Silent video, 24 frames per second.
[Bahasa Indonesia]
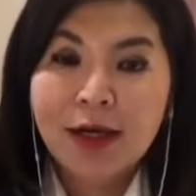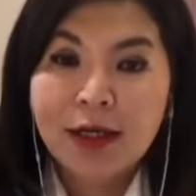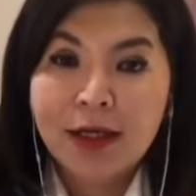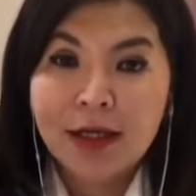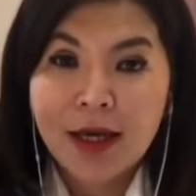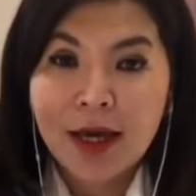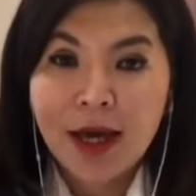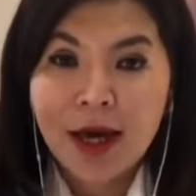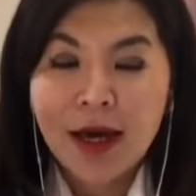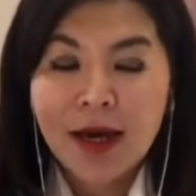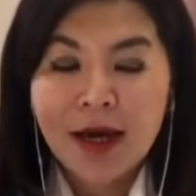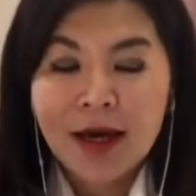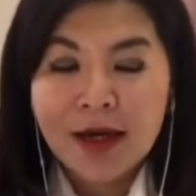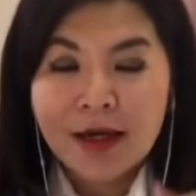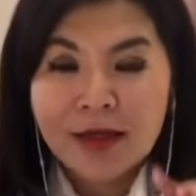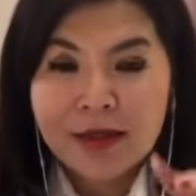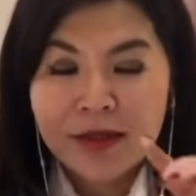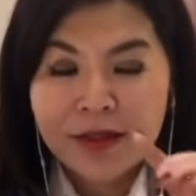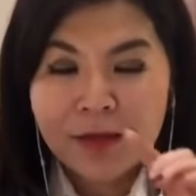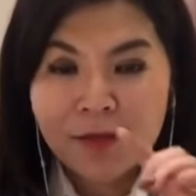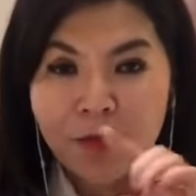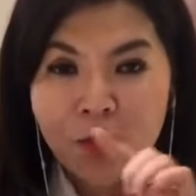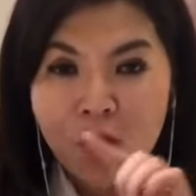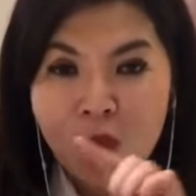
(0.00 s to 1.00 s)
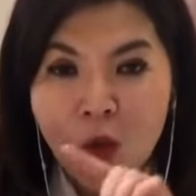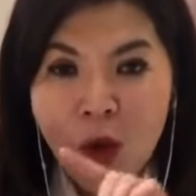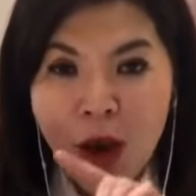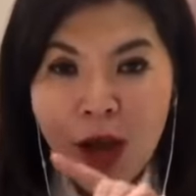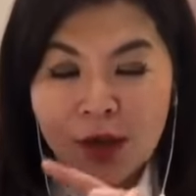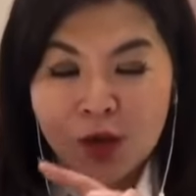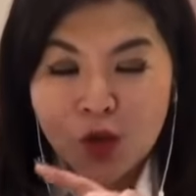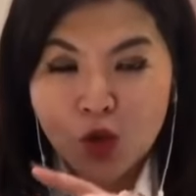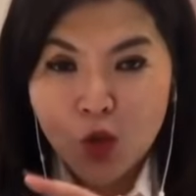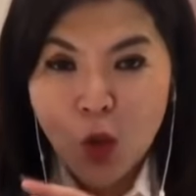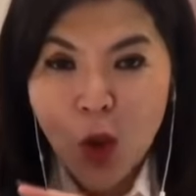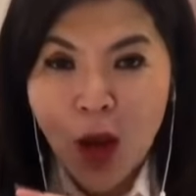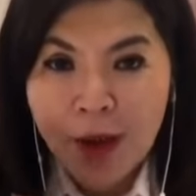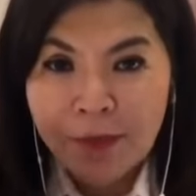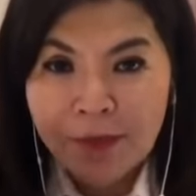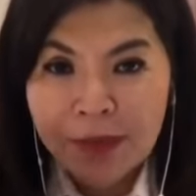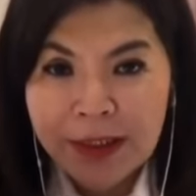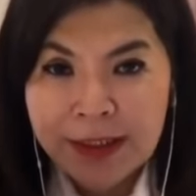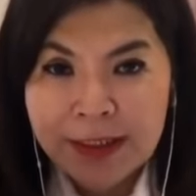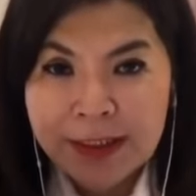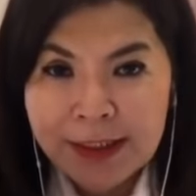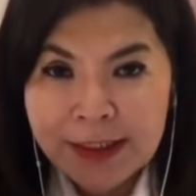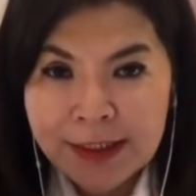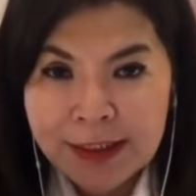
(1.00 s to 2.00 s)
Ya, semua
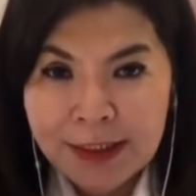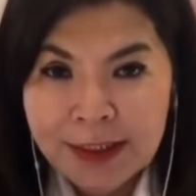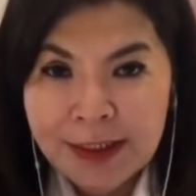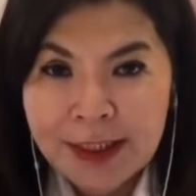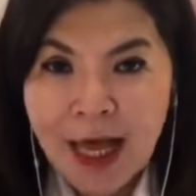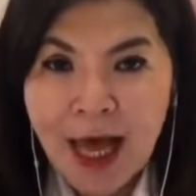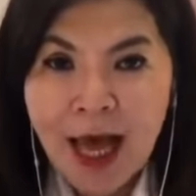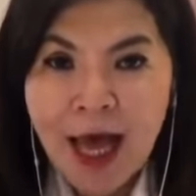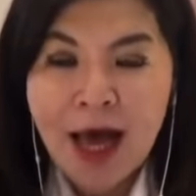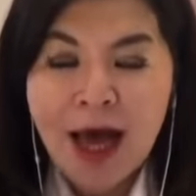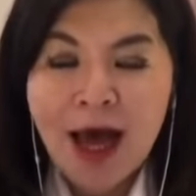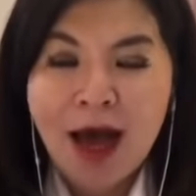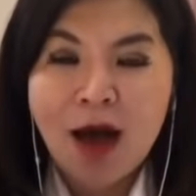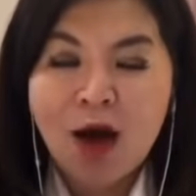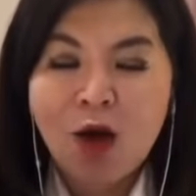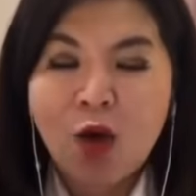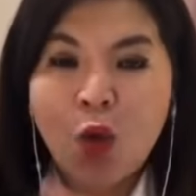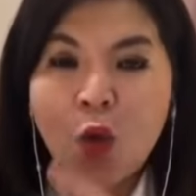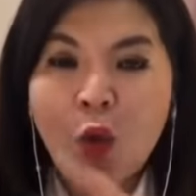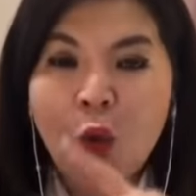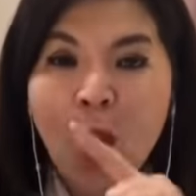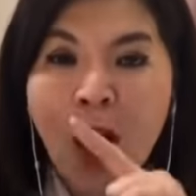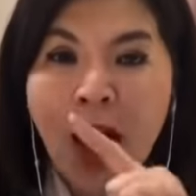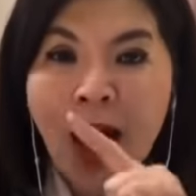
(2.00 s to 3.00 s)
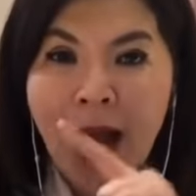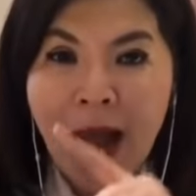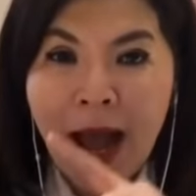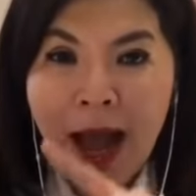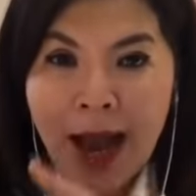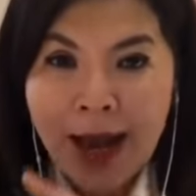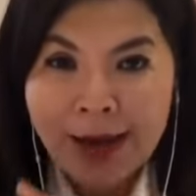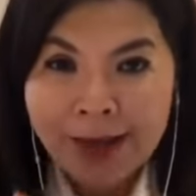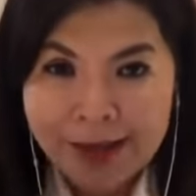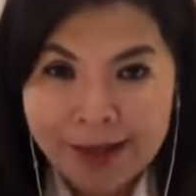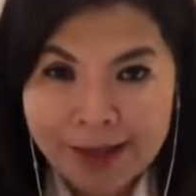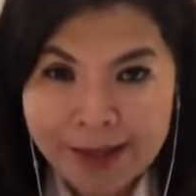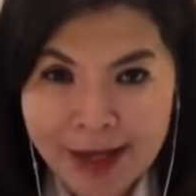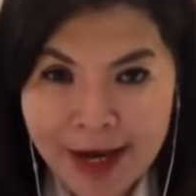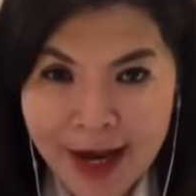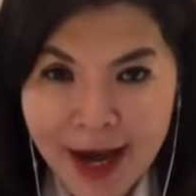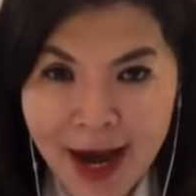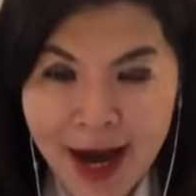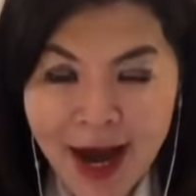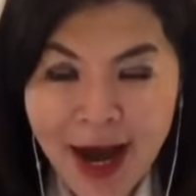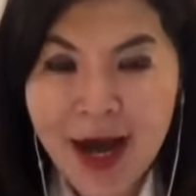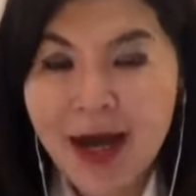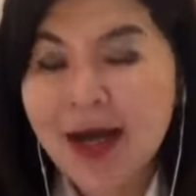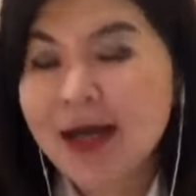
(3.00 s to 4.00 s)
suami cinta, uang
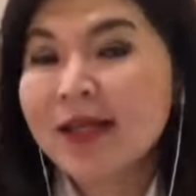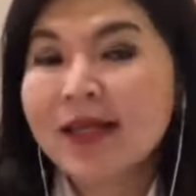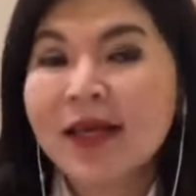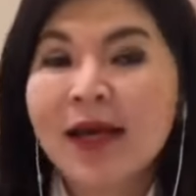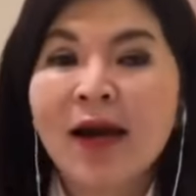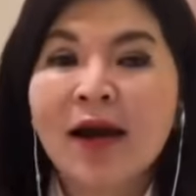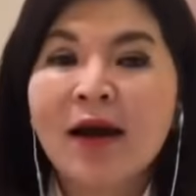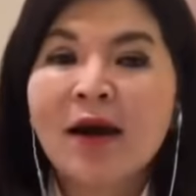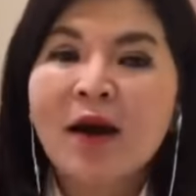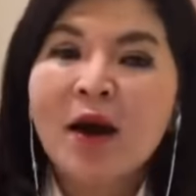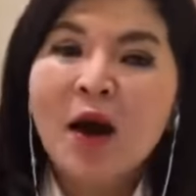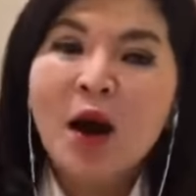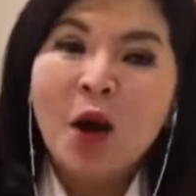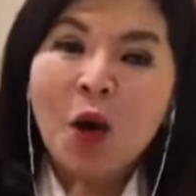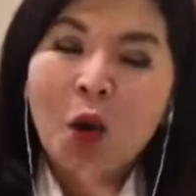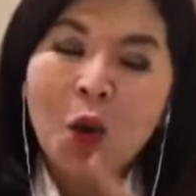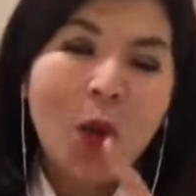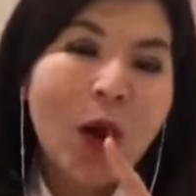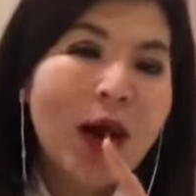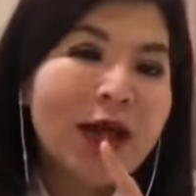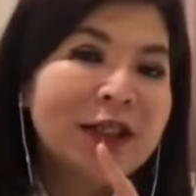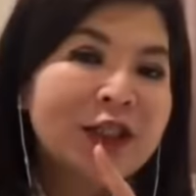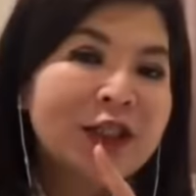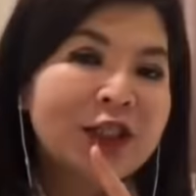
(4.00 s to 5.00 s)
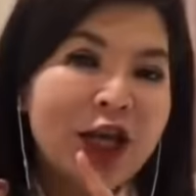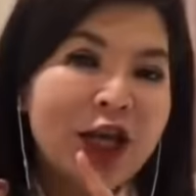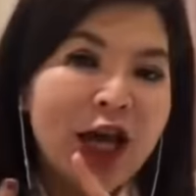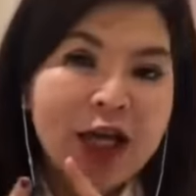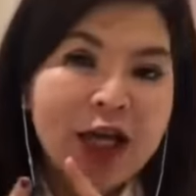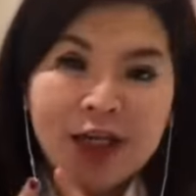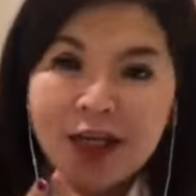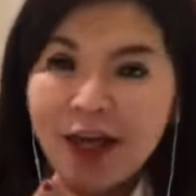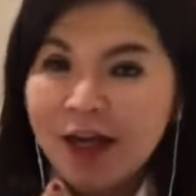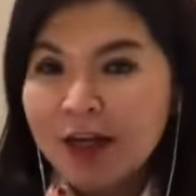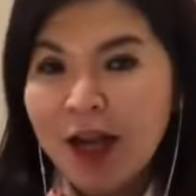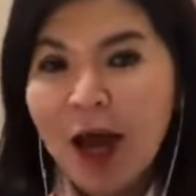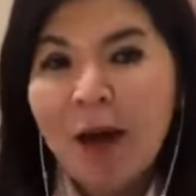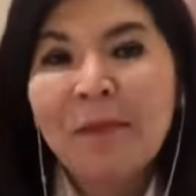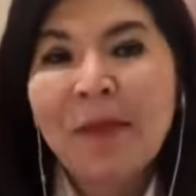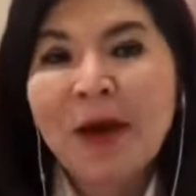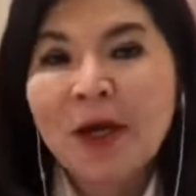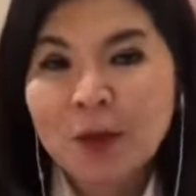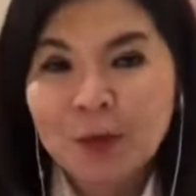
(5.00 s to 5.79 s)
ada, ya wajah ya tidak